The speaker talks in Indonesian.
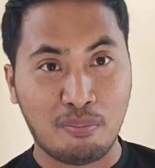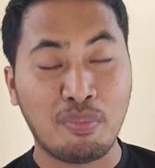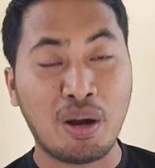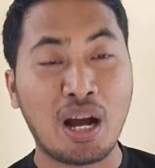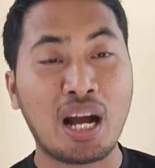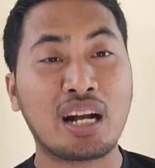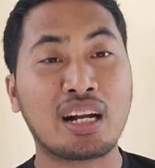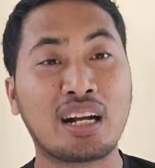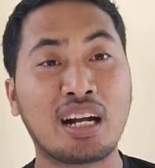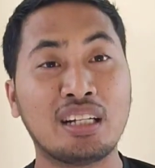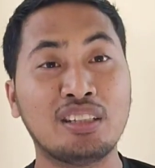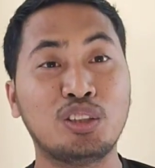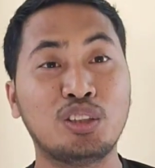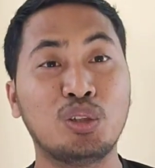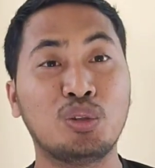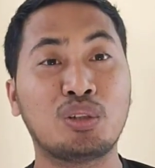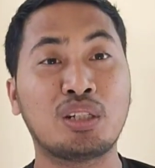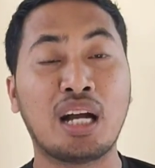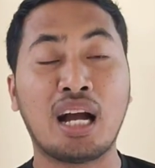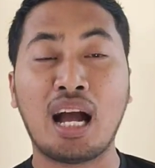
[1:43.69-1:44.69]
Bahkan
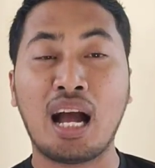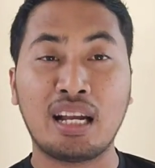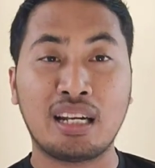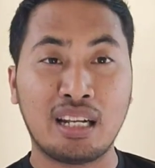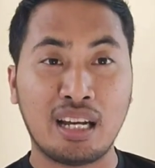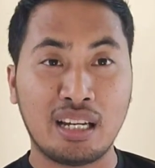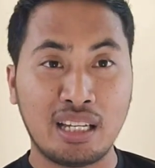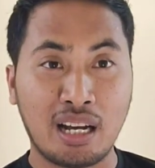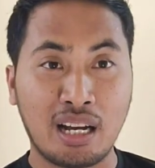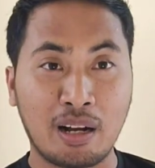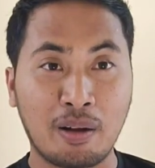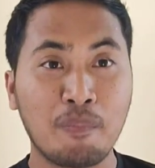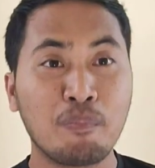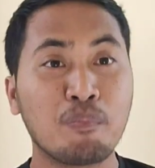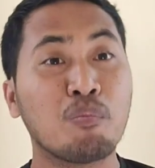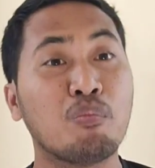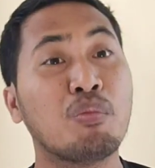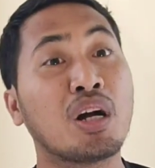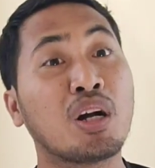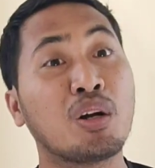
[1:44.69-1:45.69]
juga ada yang
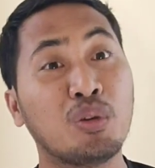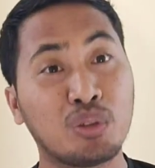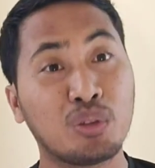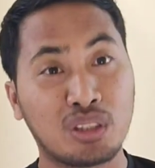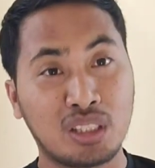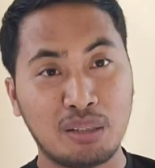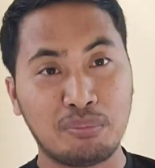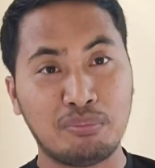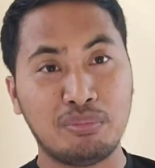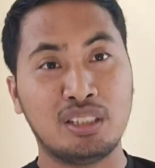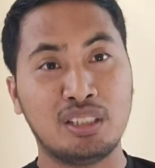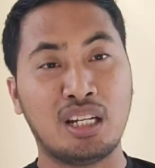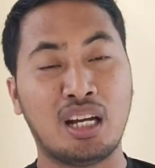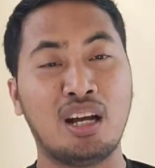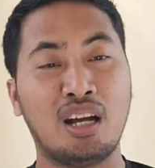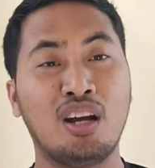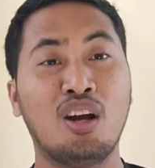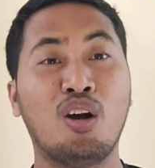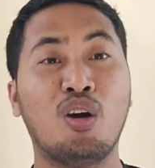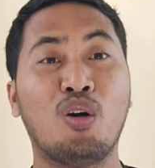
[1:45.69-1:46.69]

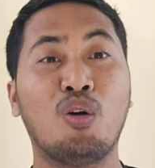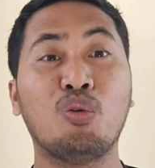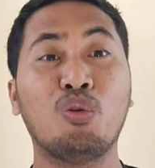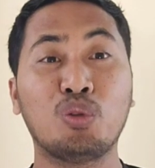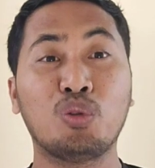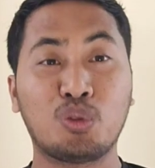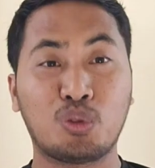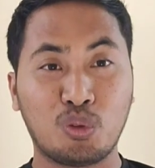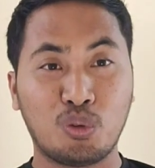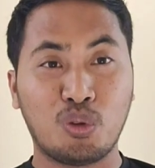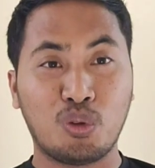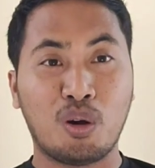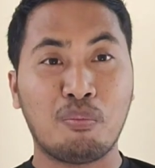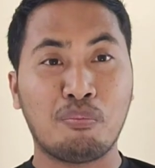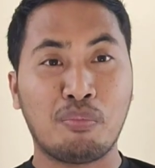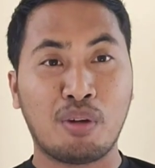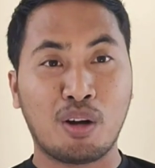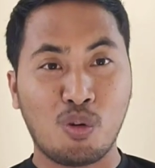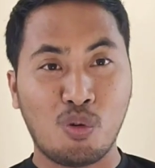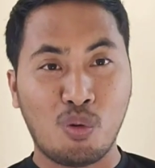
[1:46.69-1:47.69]
mengutipnya untuk
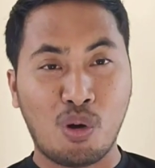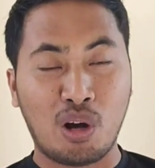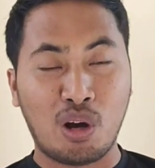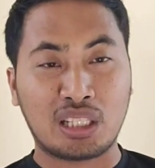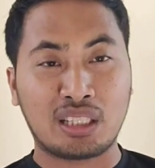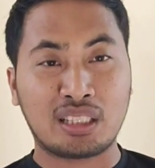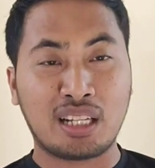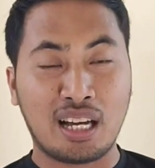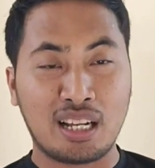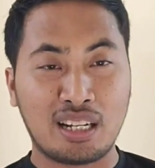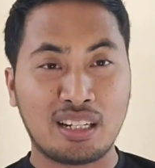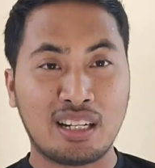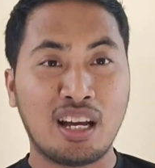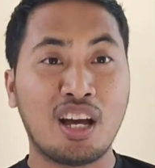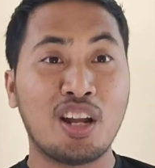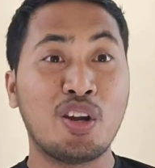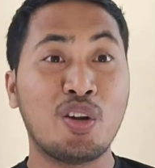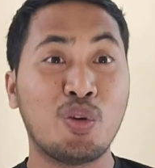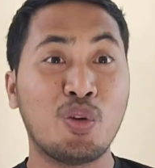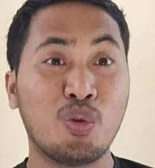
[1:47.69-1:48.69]

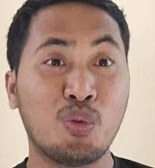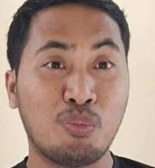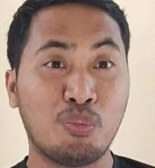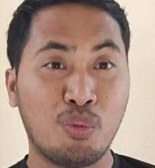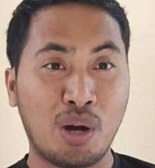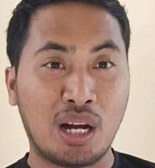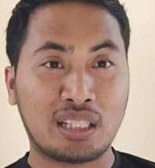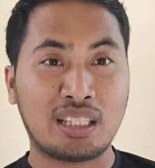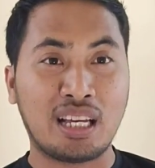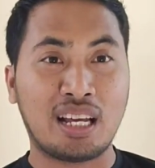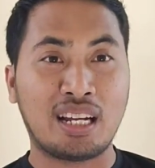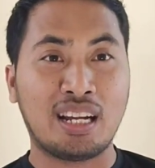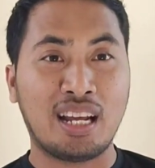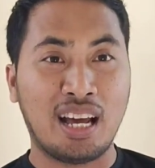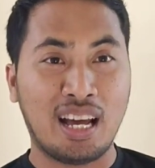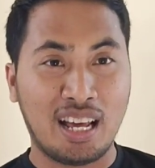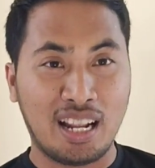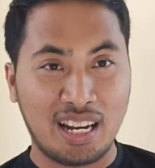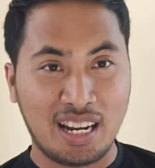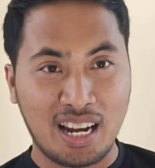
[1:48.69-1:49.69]
menguatkan nubuatan
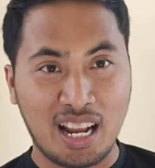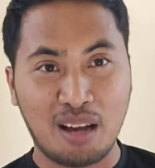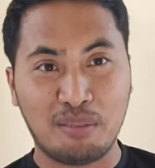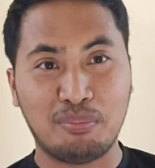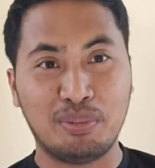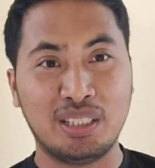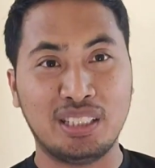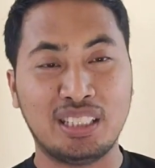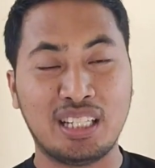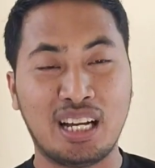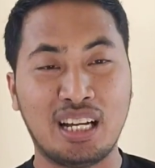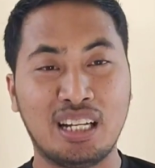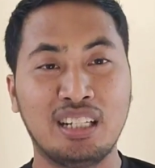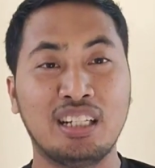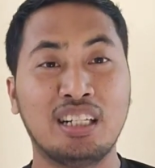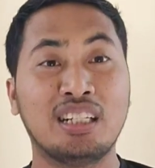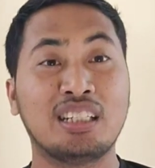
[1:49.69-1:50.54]
nabinya.